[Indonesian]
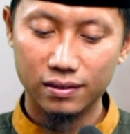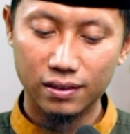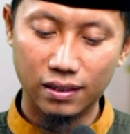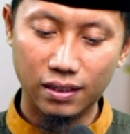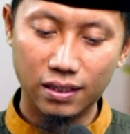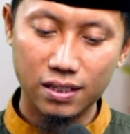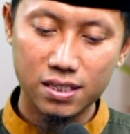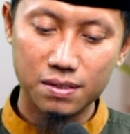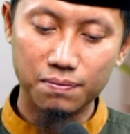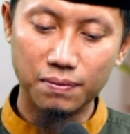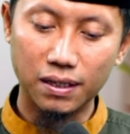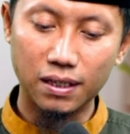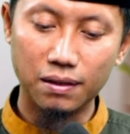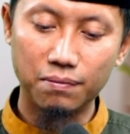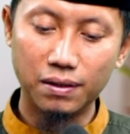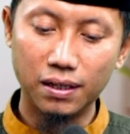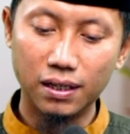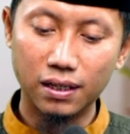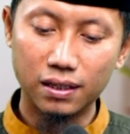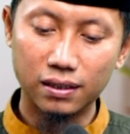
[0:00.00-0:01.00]
Dan ini
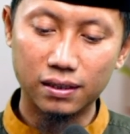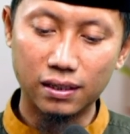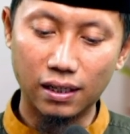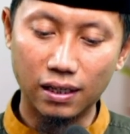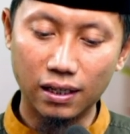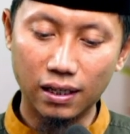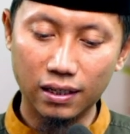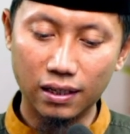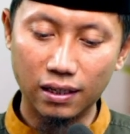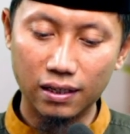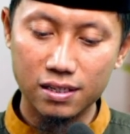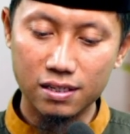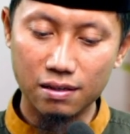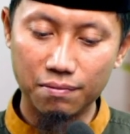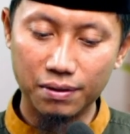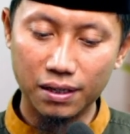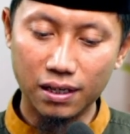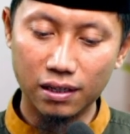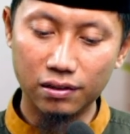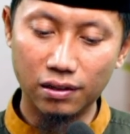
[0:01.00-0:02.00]
sebagaimana keterangan yang
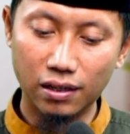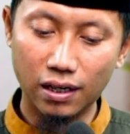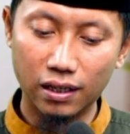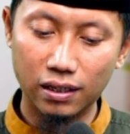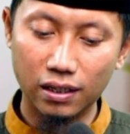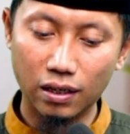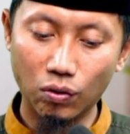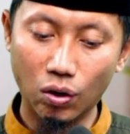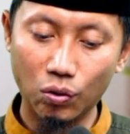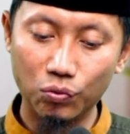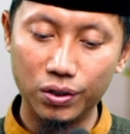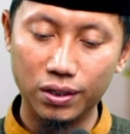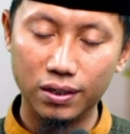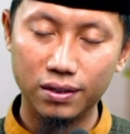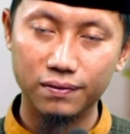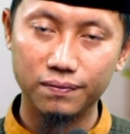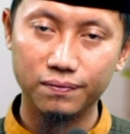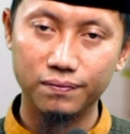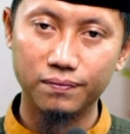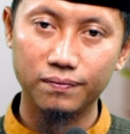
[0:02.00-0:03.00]
disampaikan oleh An-Nawawi